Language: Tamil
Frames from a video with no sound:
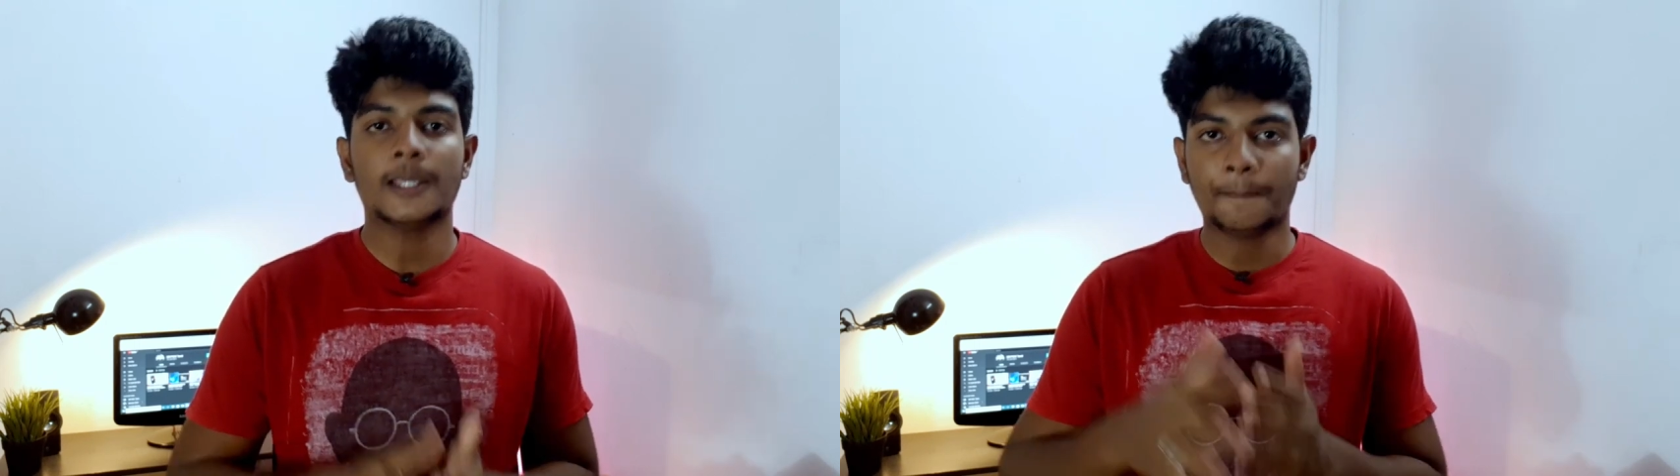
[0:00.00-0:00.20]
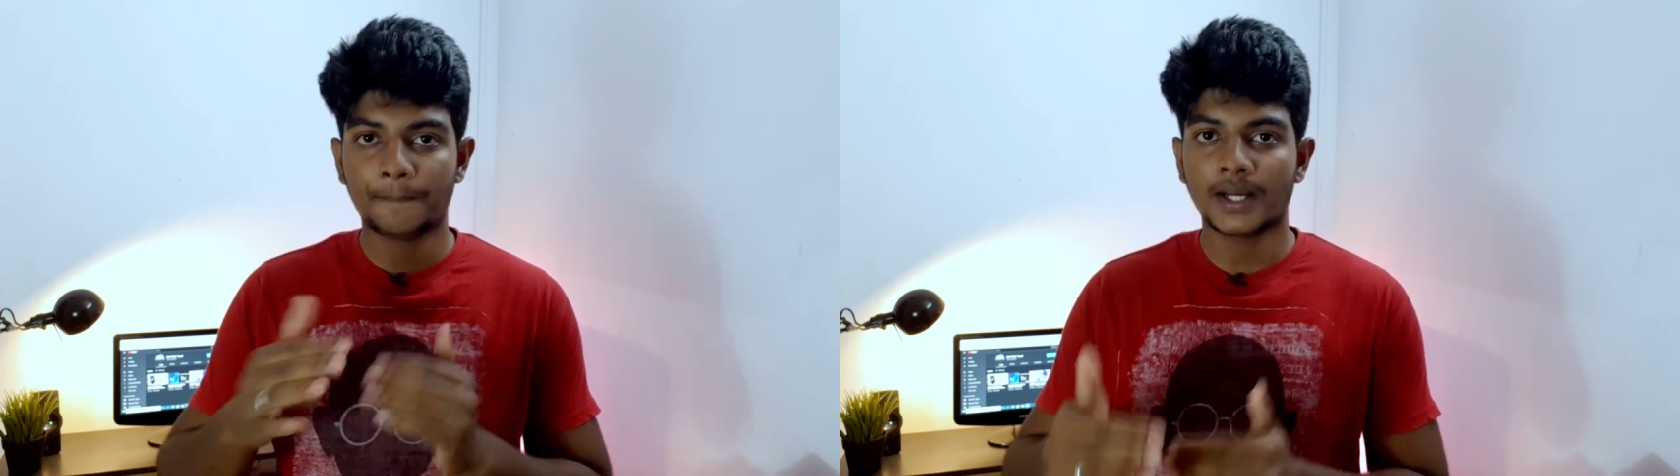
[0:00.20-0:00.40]

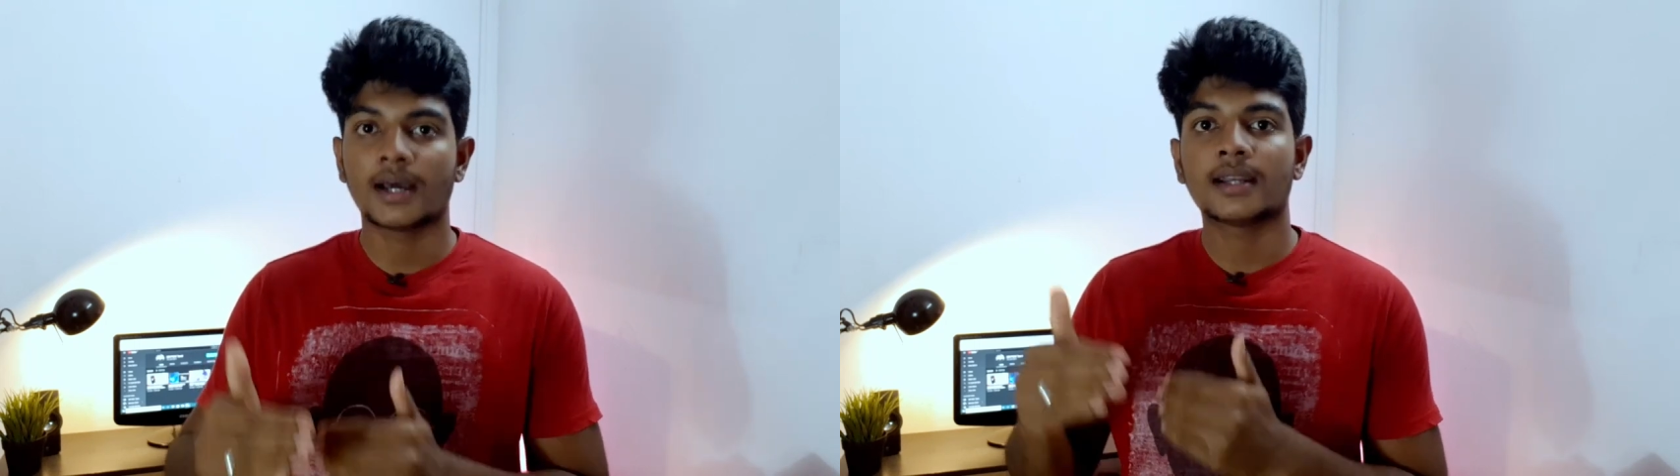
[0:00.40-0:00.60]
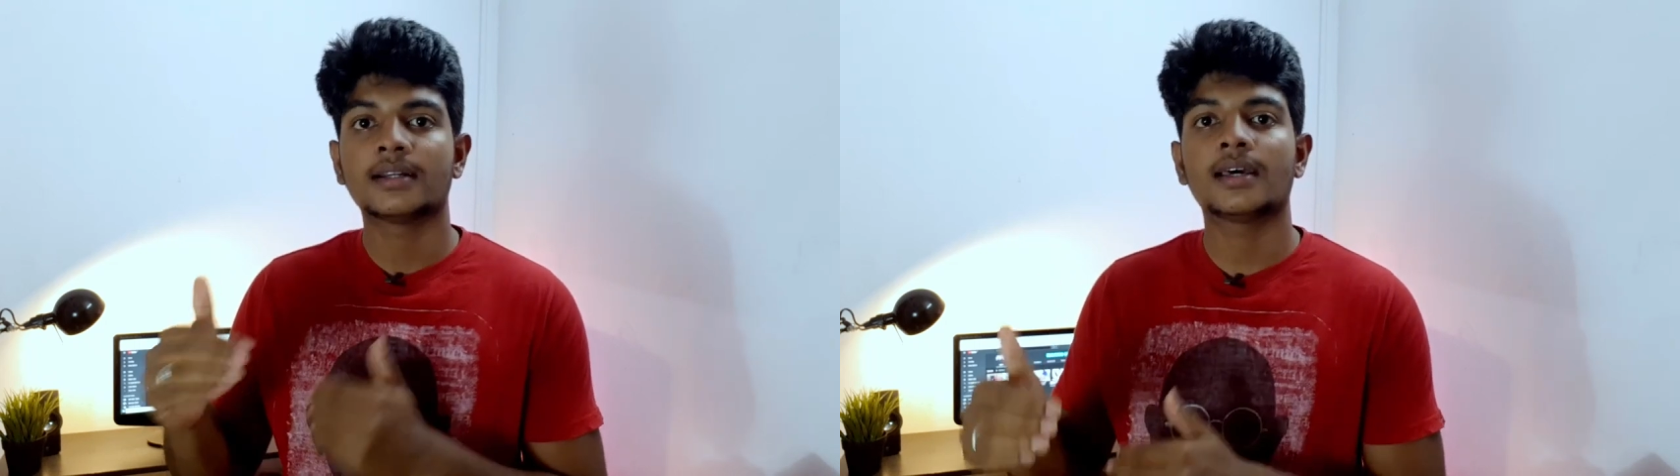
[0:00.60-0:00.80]
இப்போ
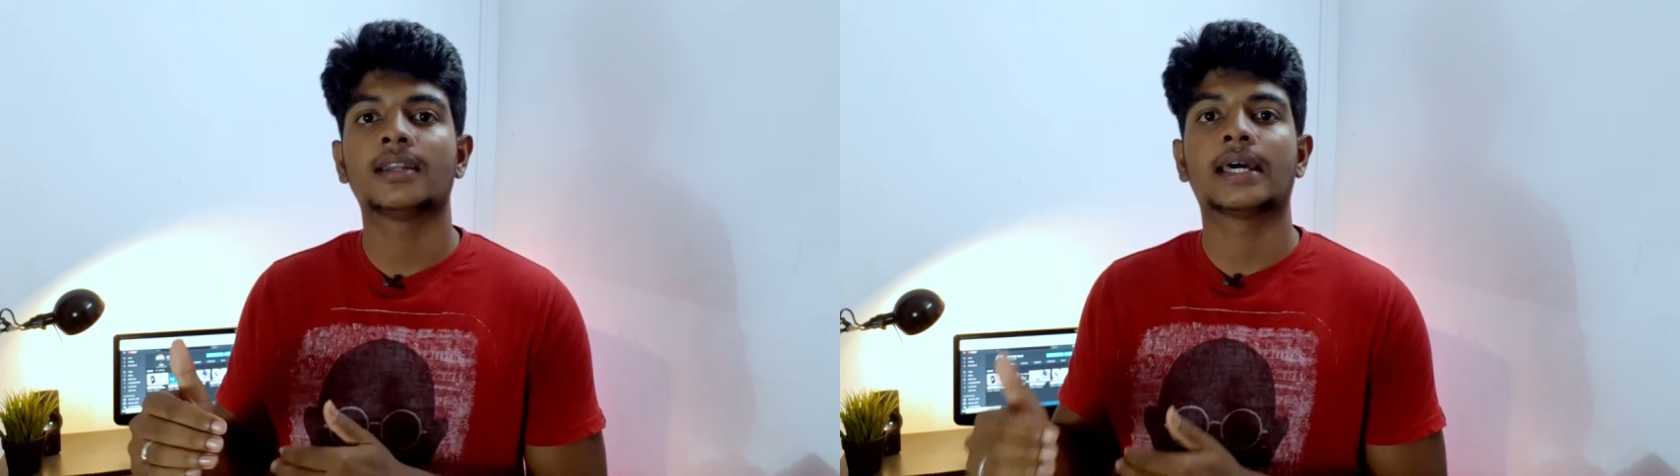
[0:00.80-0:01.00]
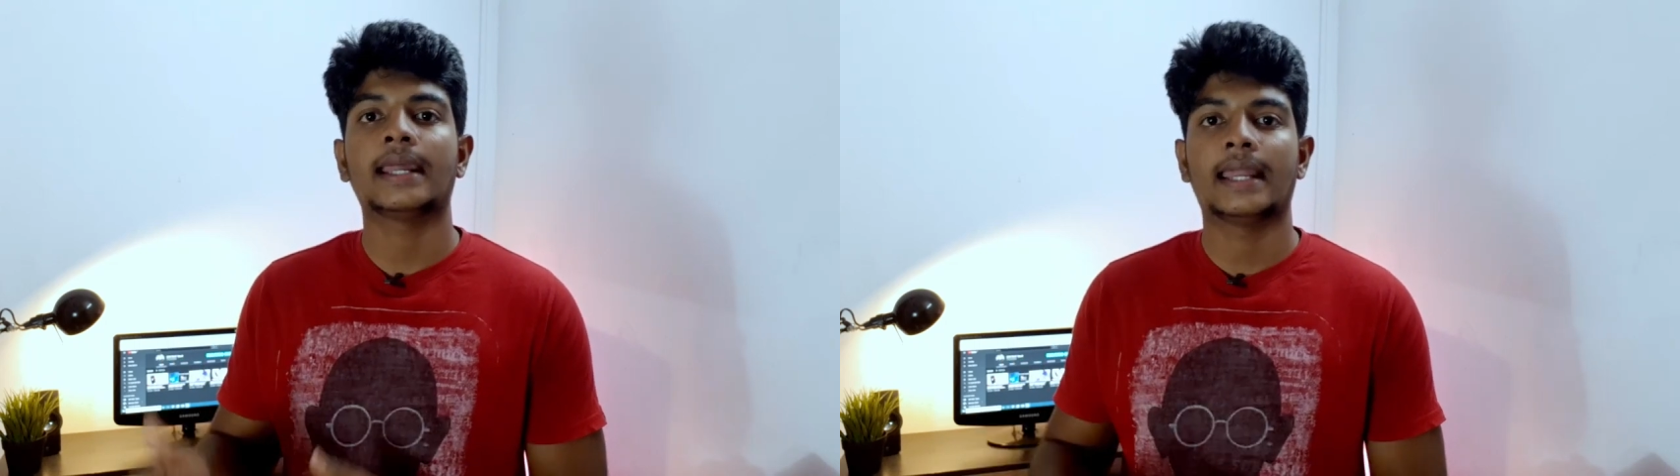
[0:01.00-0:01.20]
கரண்ட்டாக
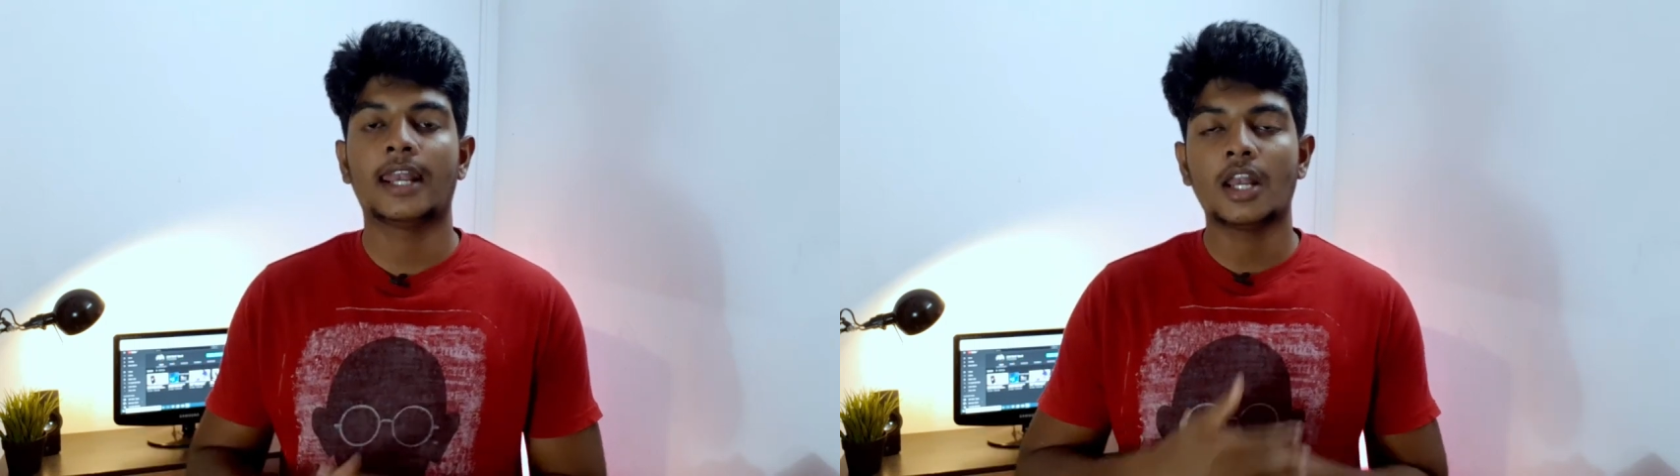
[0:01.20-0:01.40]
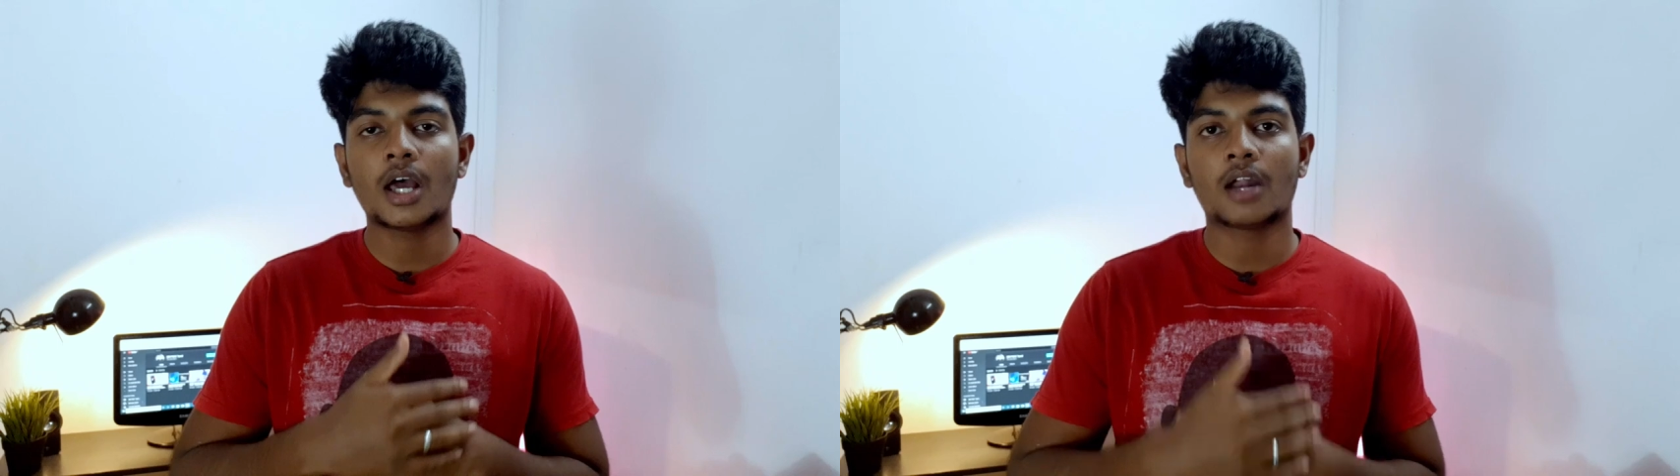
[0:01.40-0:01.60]
இருக்கிற
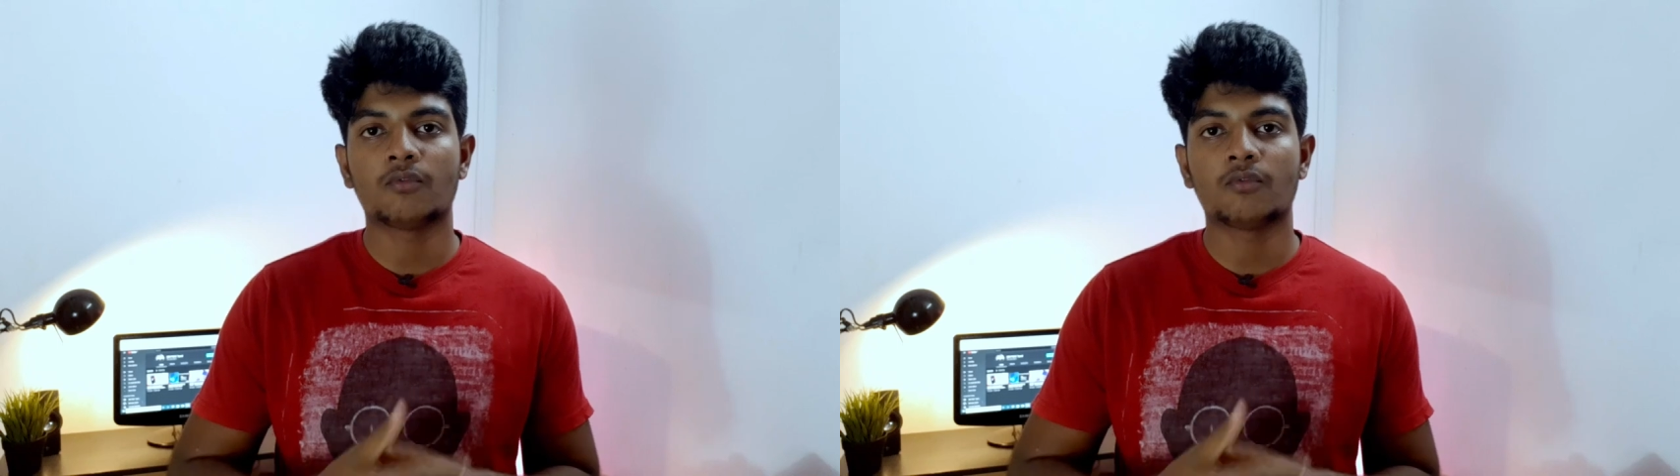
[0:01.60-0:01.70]
எல்லா